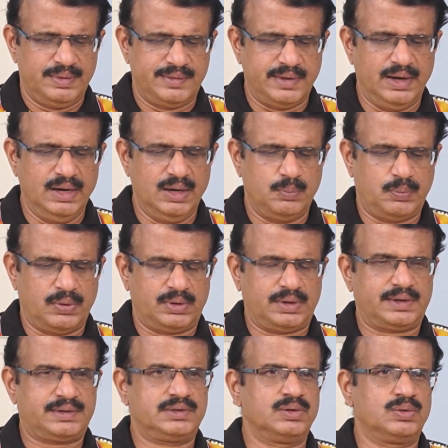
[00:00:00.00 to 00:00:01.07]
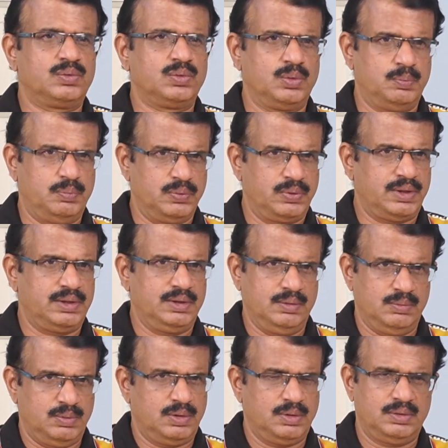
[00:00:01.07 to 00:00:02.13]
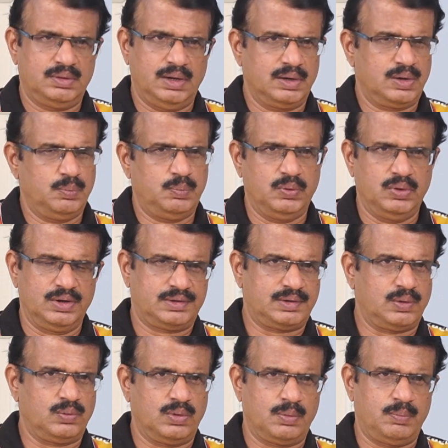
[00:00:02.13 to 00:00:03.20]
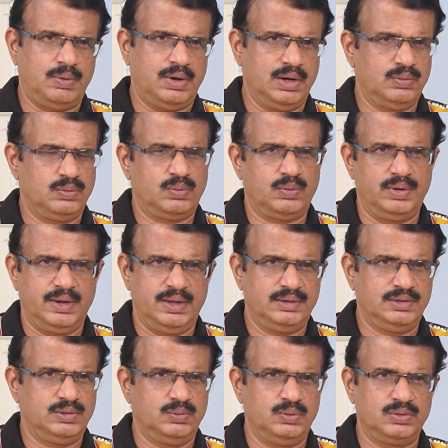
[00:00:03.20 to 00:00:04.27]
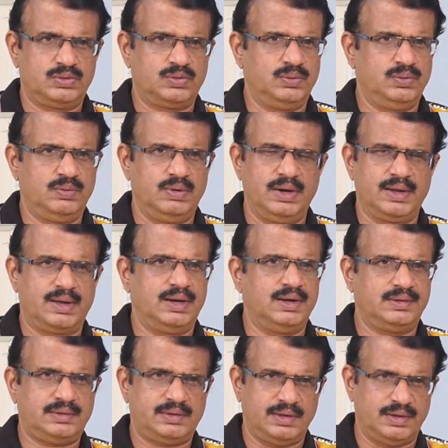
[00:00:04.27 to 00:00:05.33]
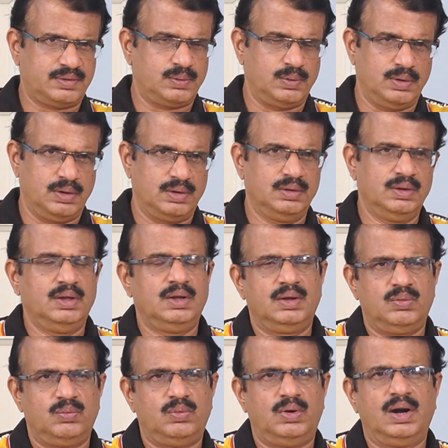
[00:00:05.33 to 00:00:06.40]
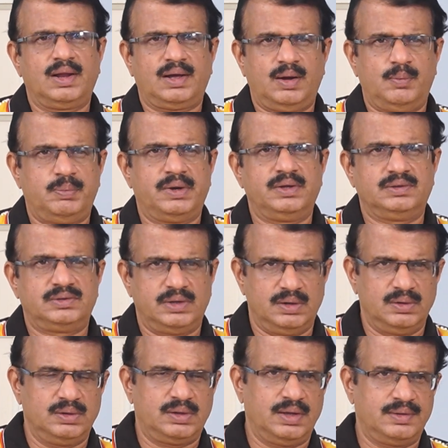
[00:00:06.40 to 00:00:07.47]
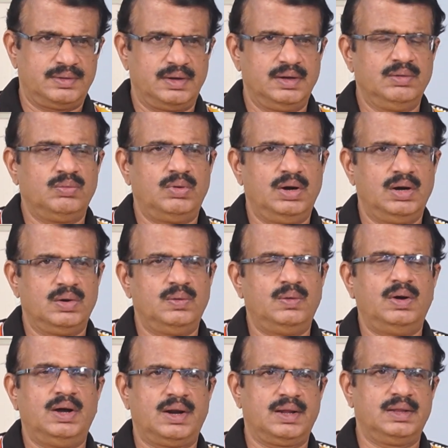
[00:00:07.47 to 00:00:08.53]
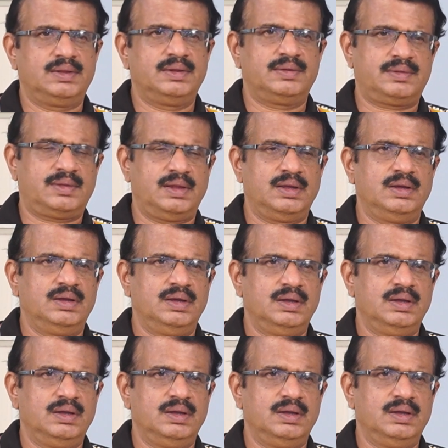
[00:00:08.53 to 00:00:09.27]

చైల్డ్ ప్రొటెక్షన్ గ్రూప్ ఉంటుంది అనమాట దాంట్లో పోలీసులు కూడా భాగం కొన్ని ఎన్జిఓస్ ఇవన్నీ కలిసి చేస్తున్నారు వాళ్ళకు అప్పగించారు ఈ కేసుని వాళ్ళు ఆరాధిస్తే